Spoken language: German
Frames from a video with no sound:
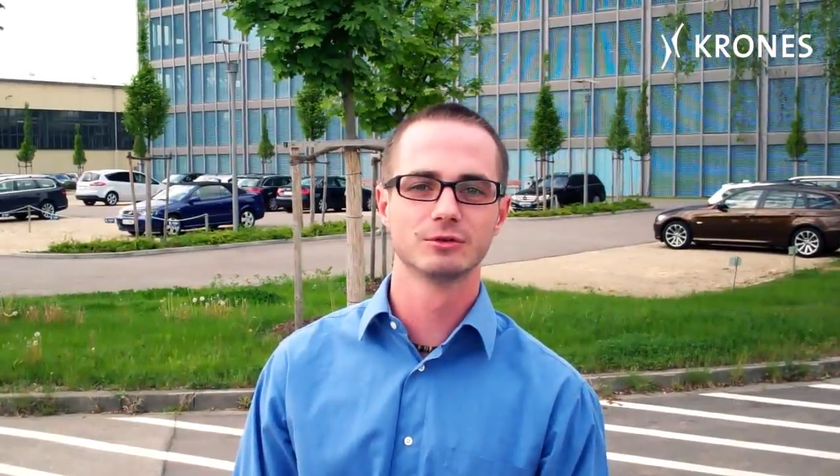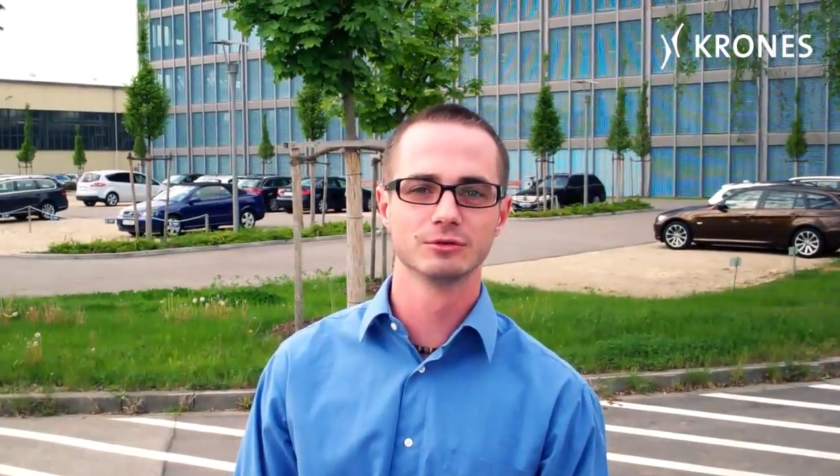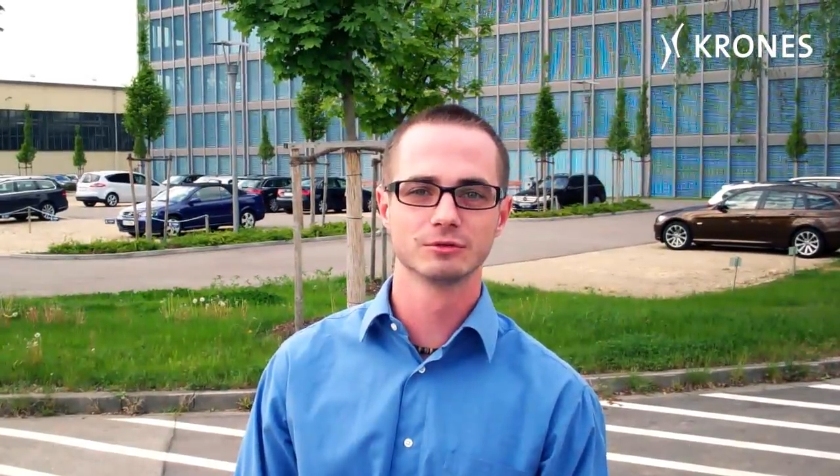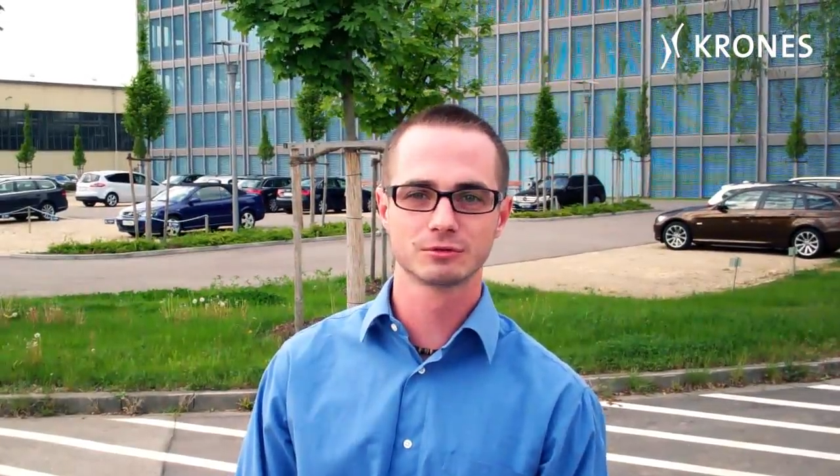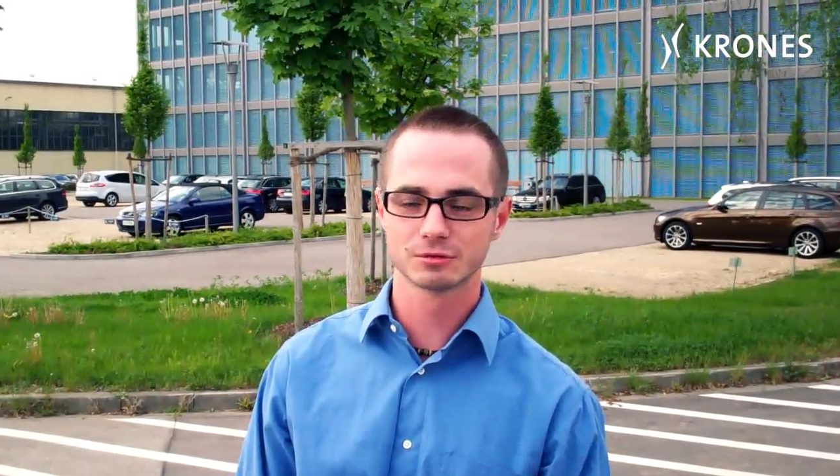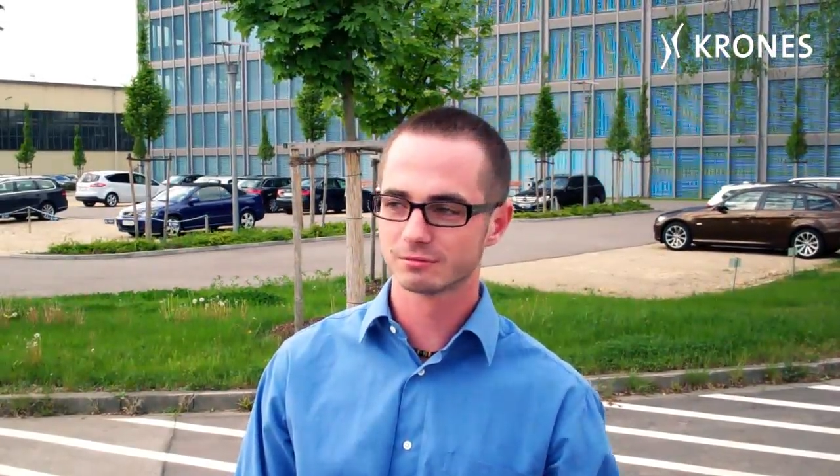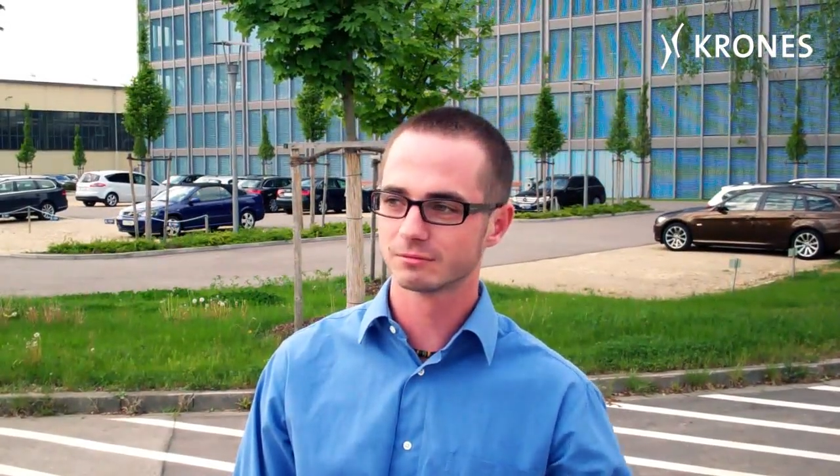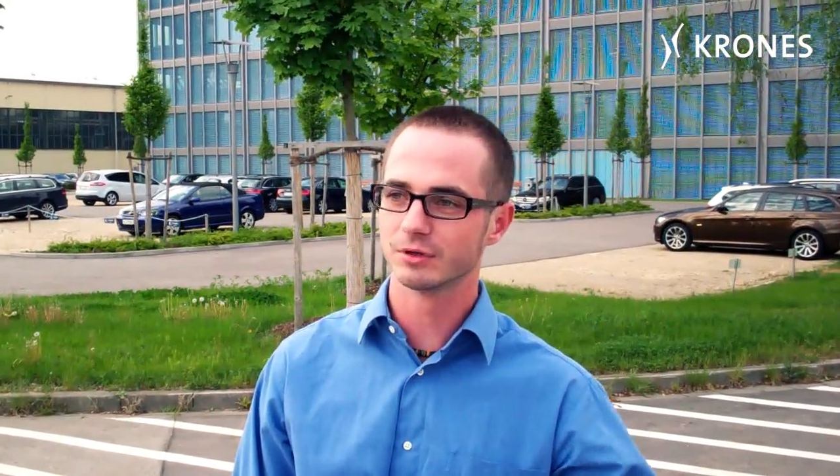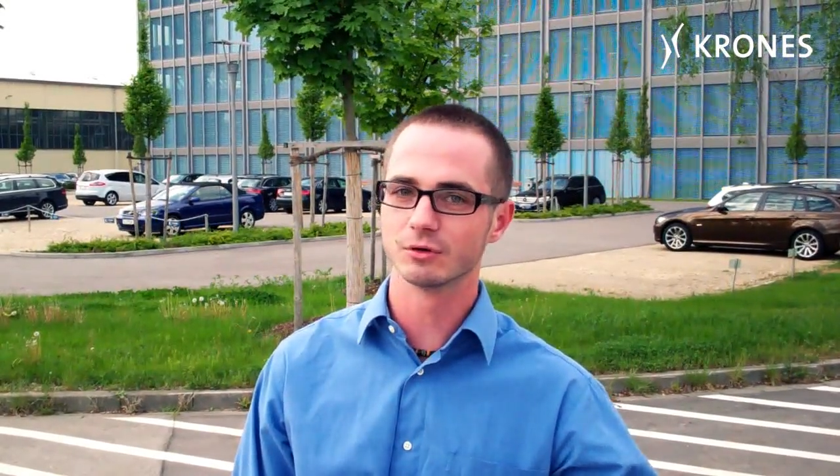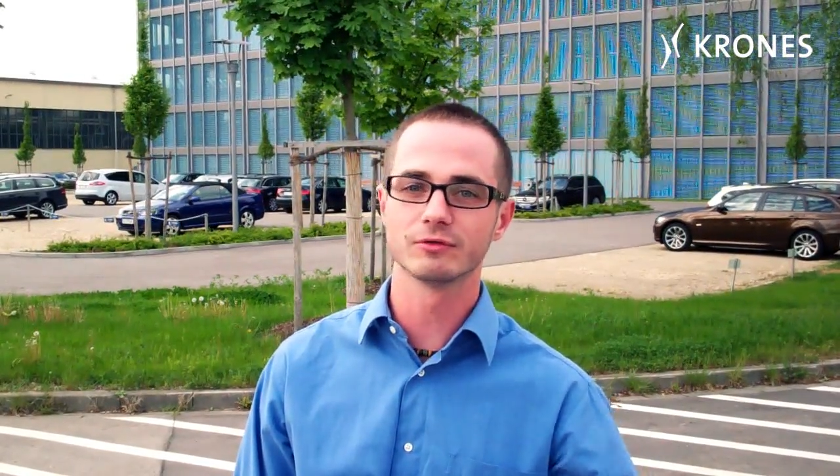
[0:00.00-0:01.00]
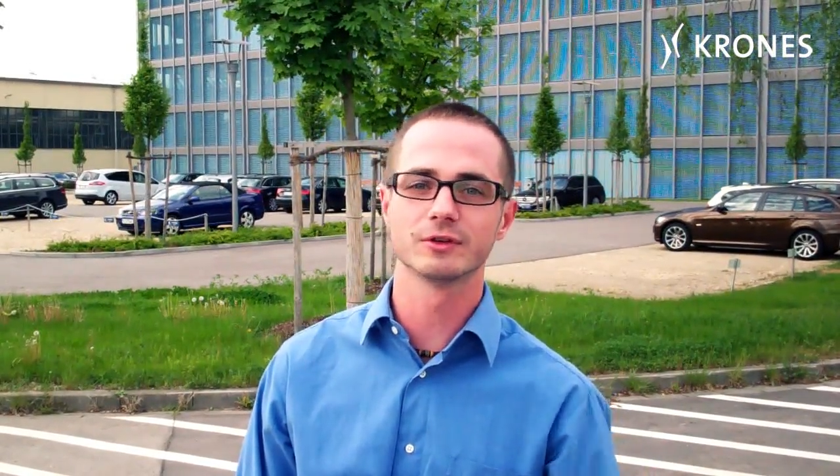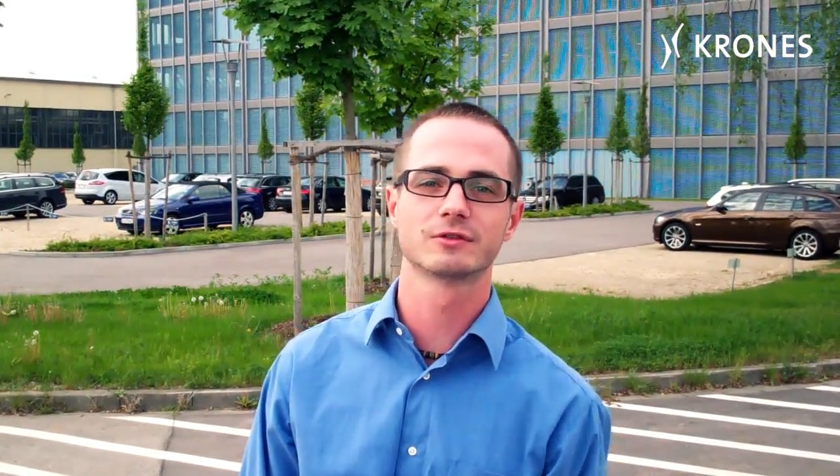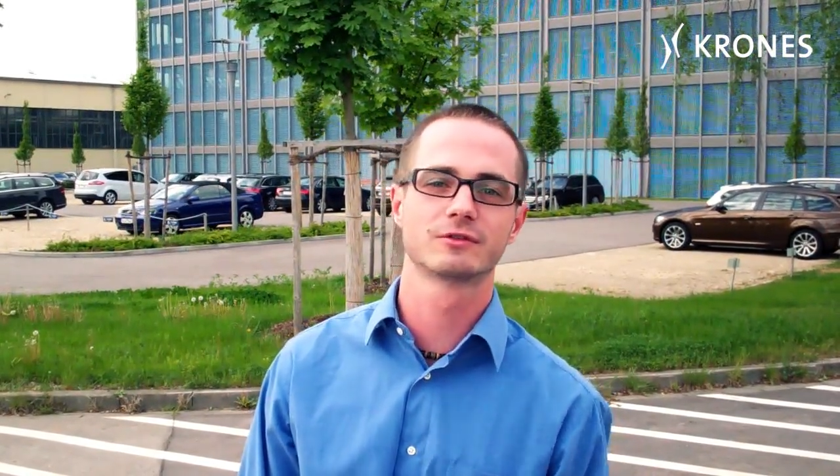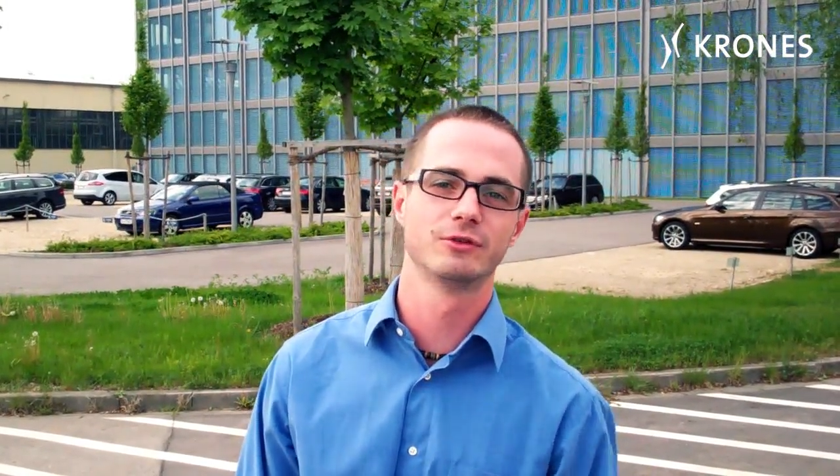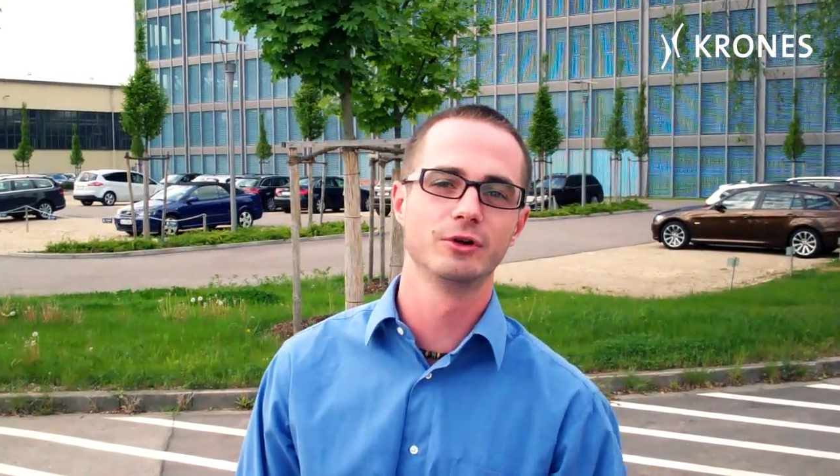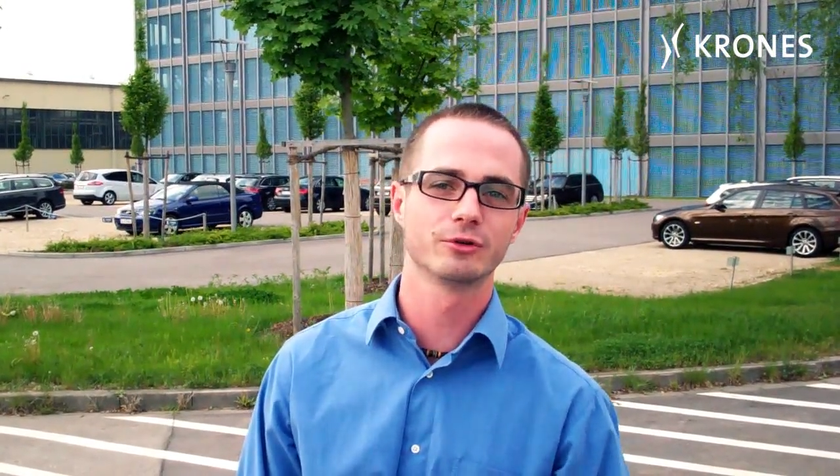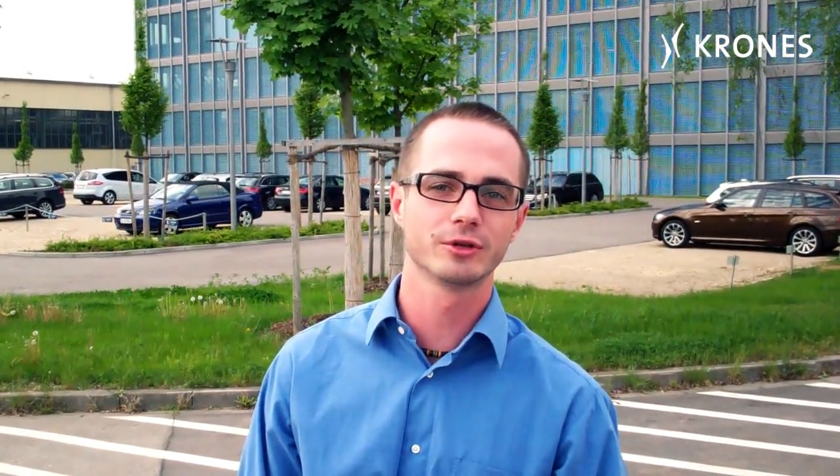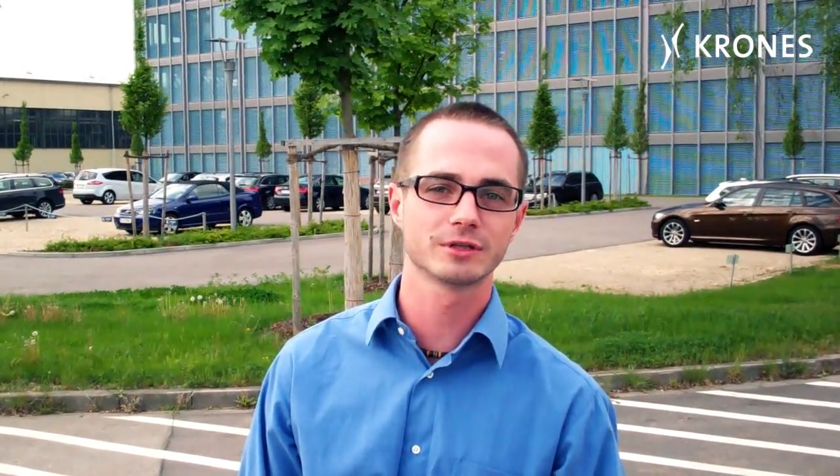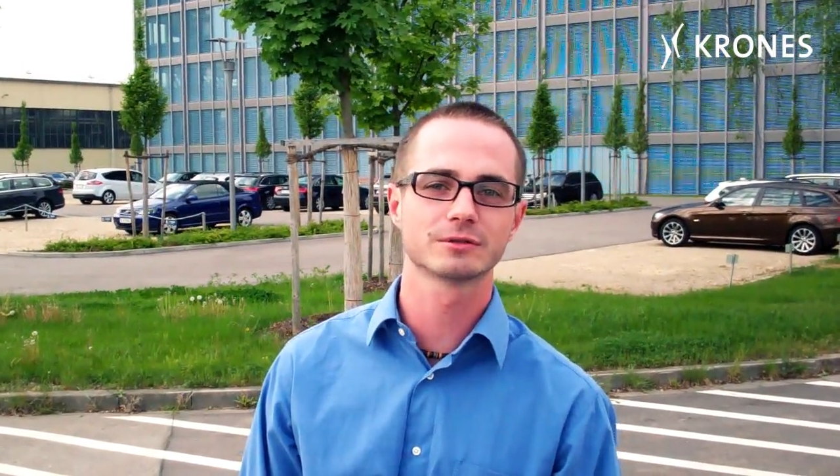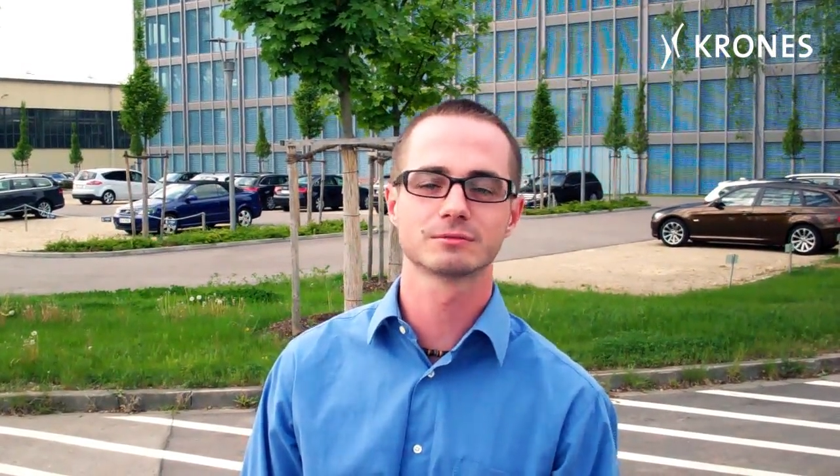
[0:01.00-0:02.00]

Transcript: und ich hoffe, es gefällt euch.